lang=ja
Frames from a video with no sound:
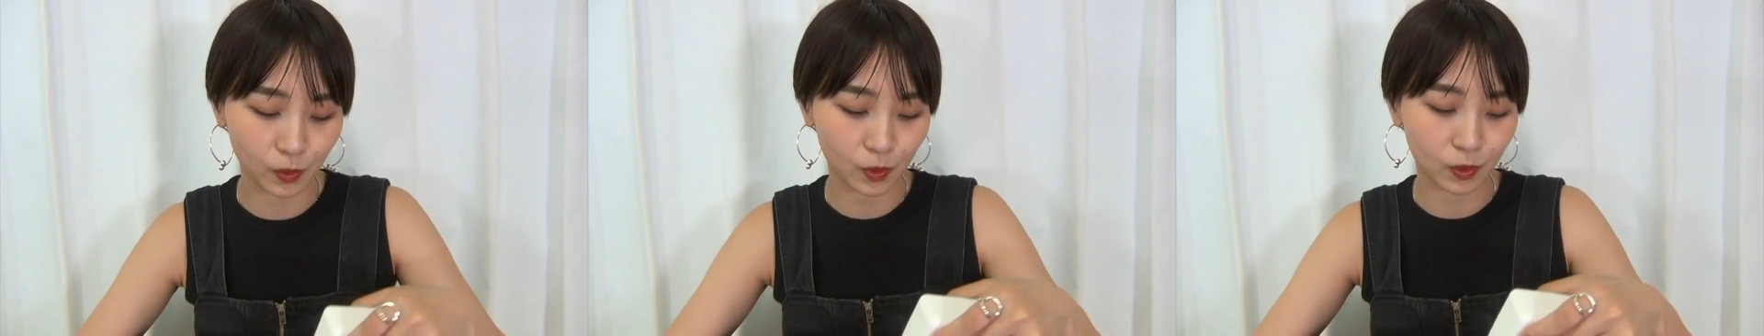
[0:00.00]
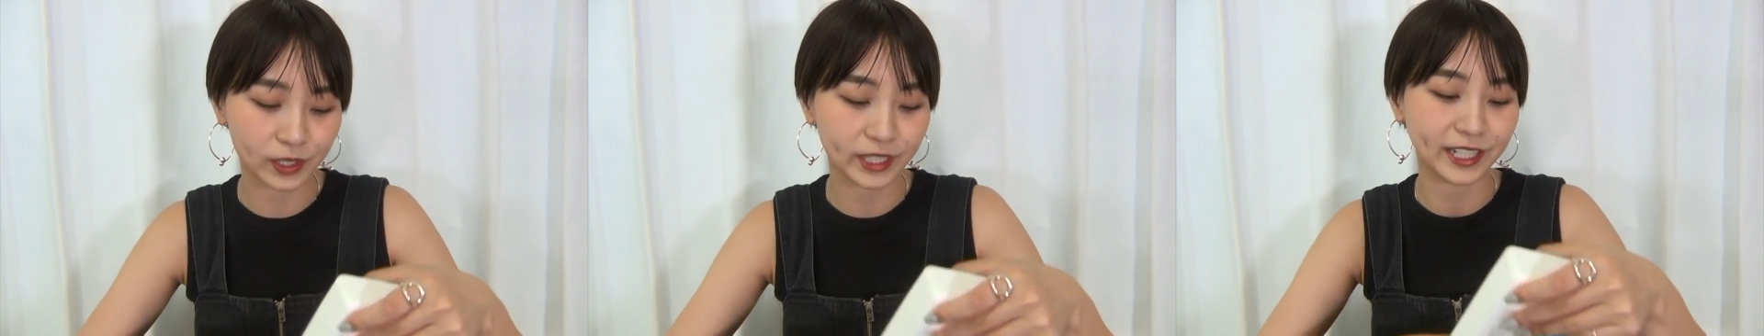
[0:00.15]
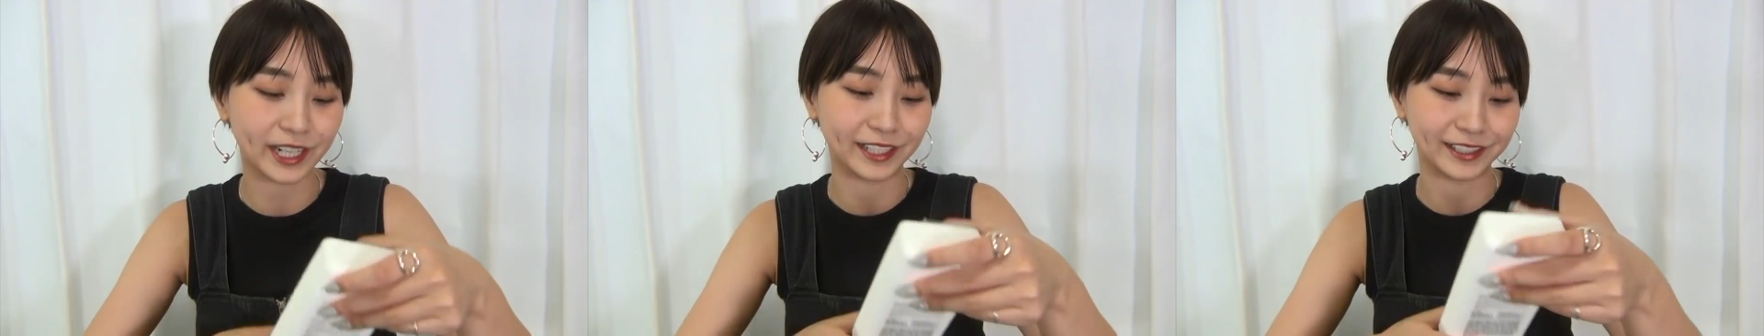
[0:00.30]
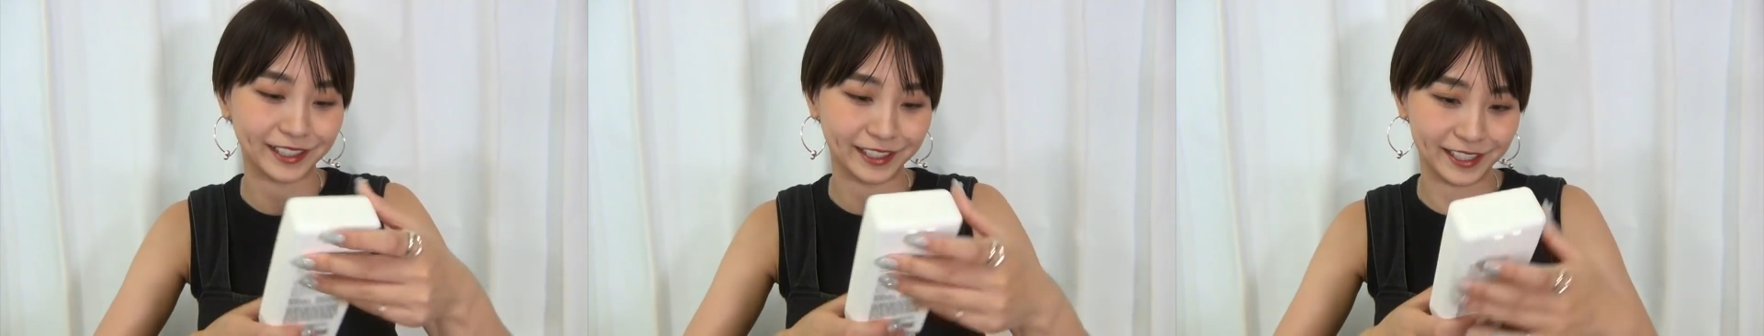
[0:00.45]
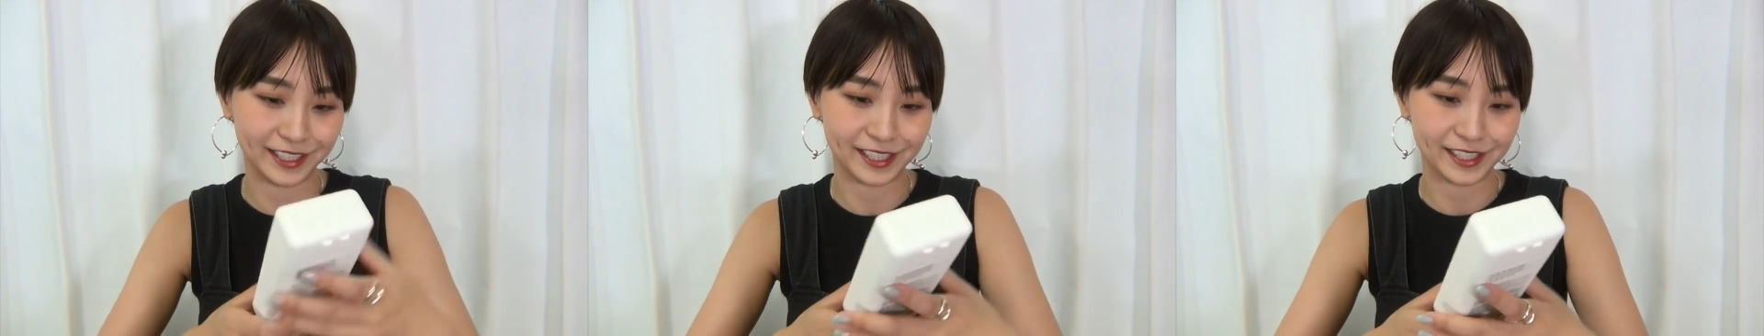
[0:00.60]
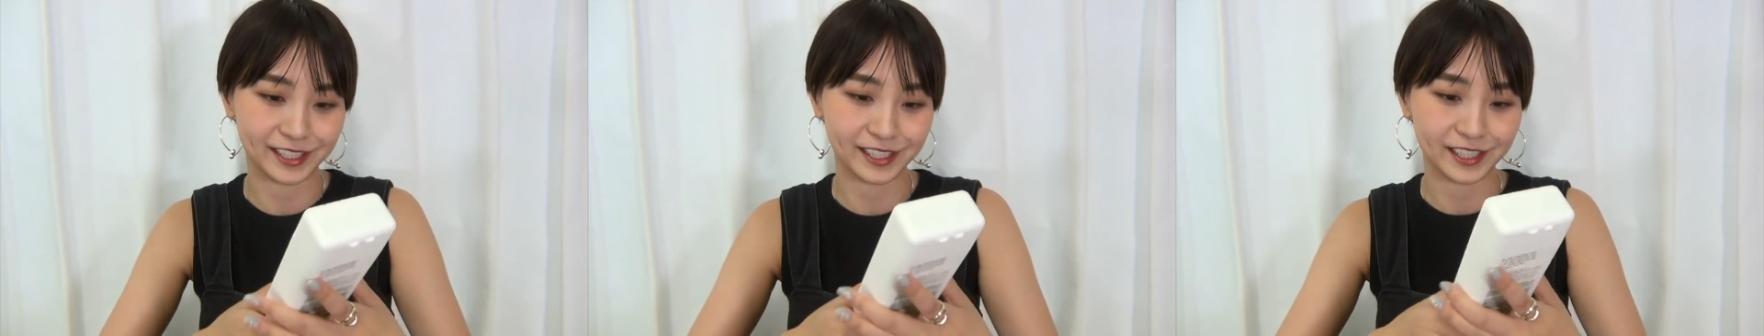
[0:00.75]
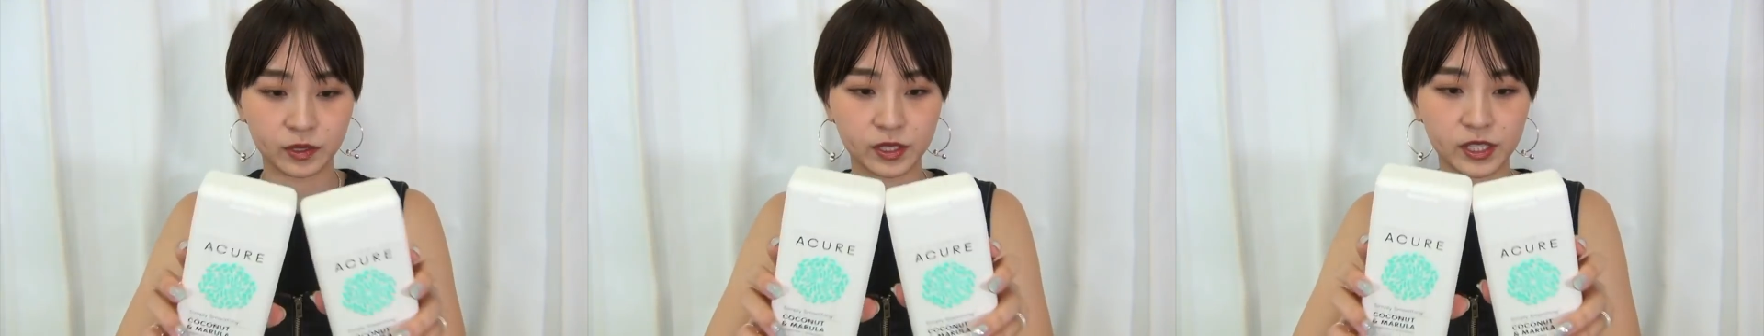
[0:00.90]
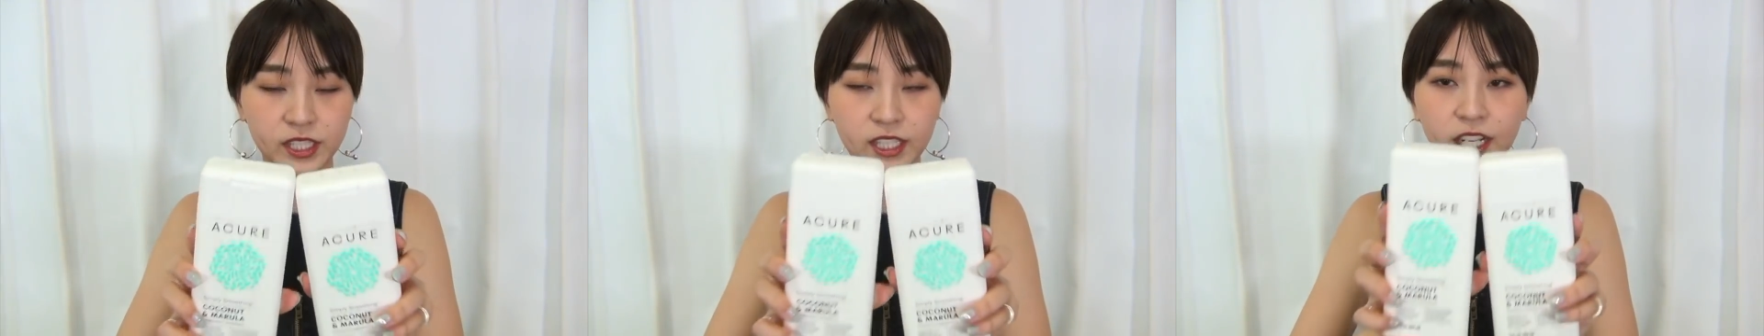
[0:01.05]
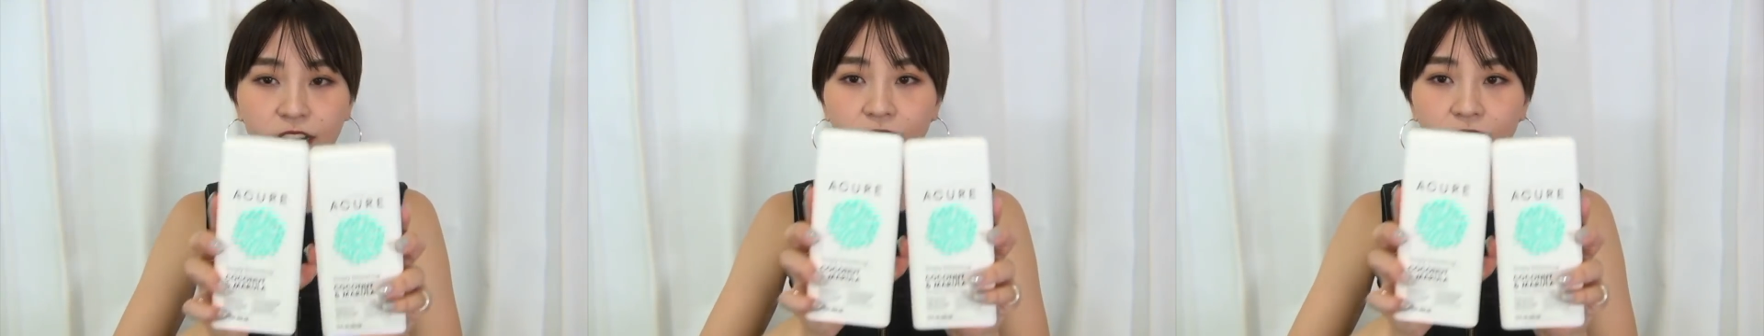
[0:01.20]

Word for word: 大きかったですこち